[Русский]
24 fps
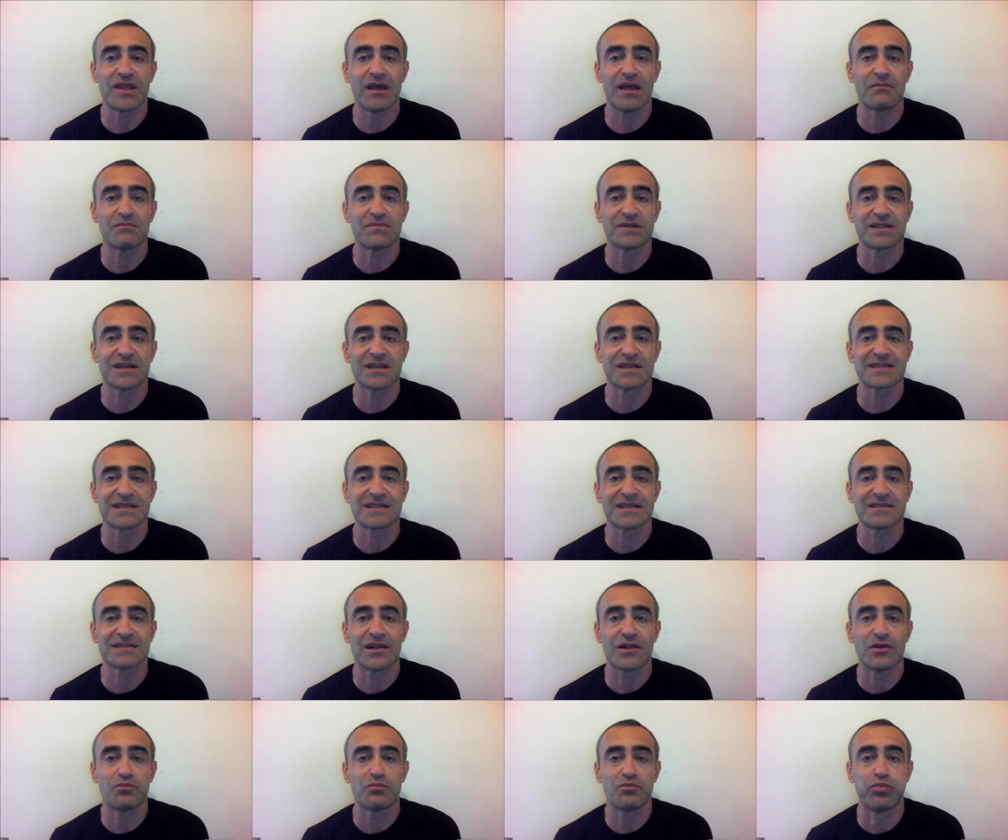я бы так
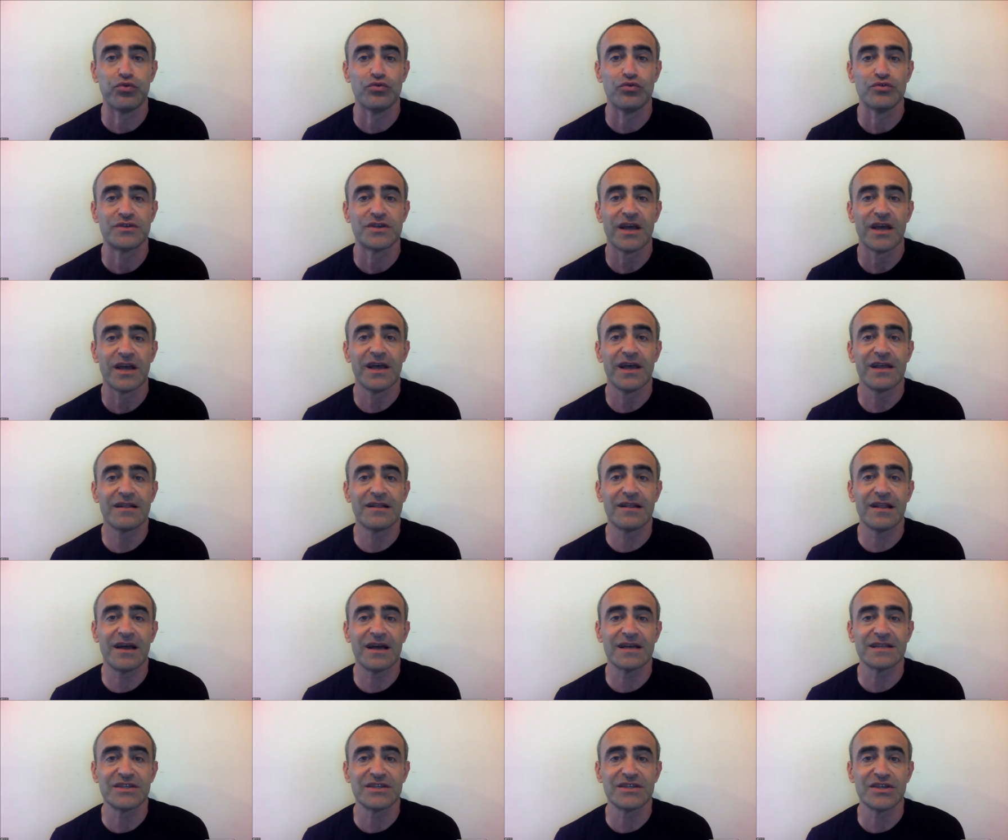сказал, путь
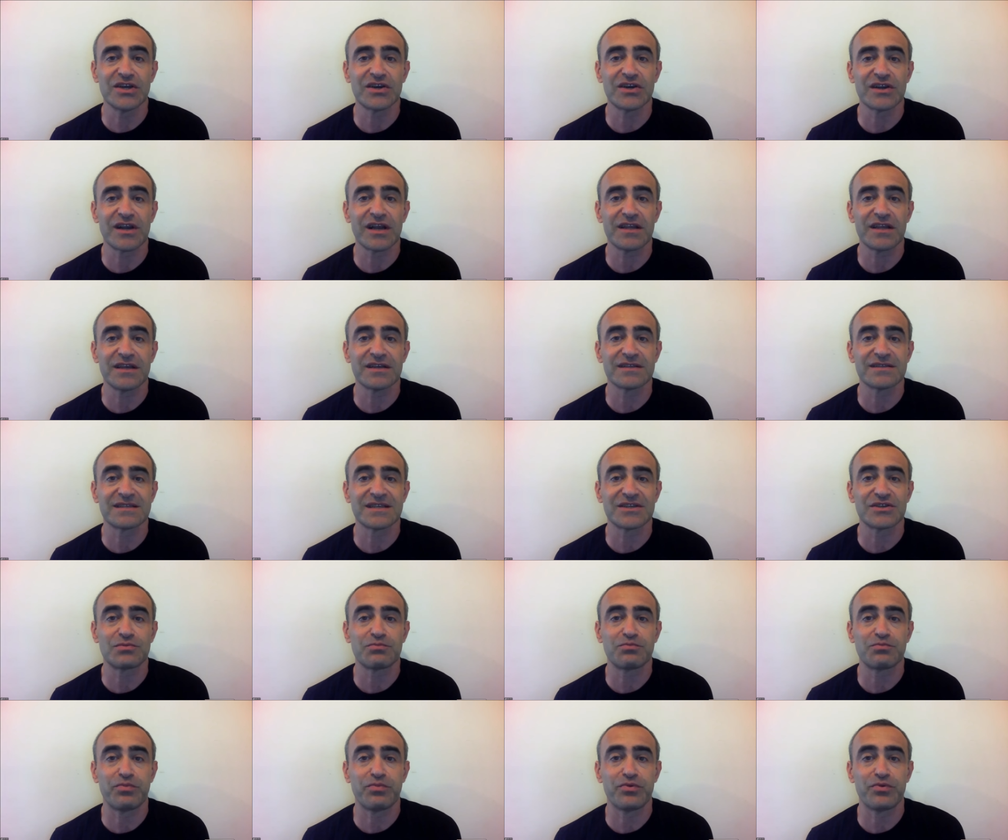для одних ракет
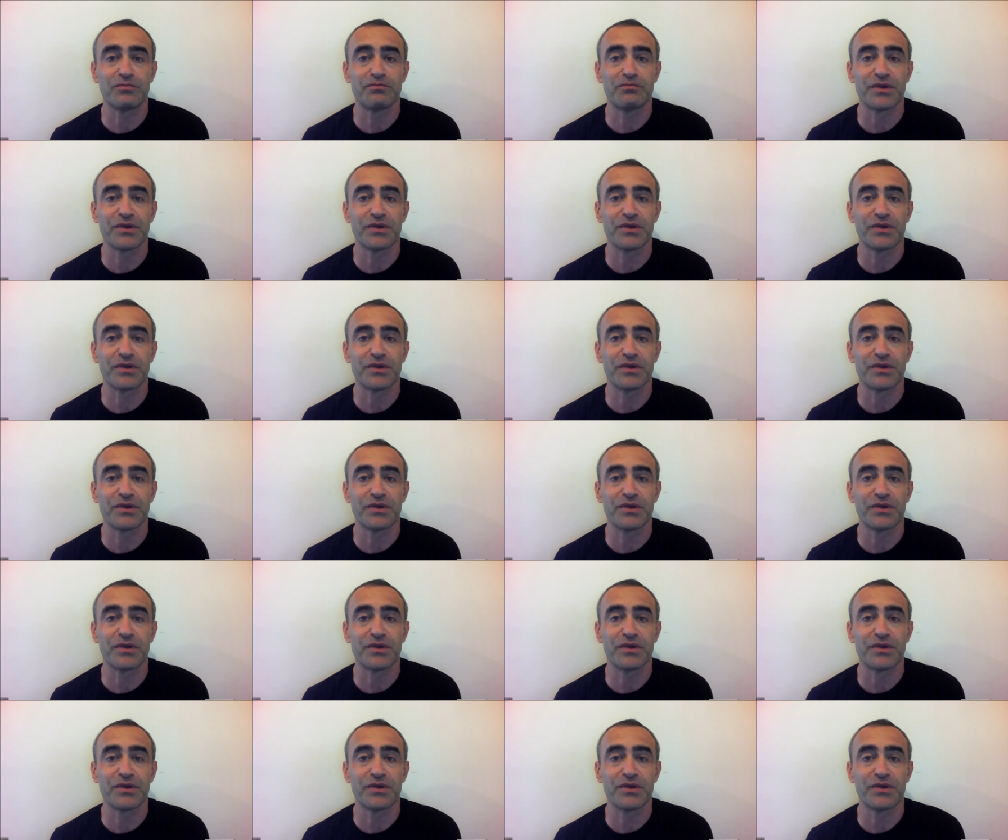за,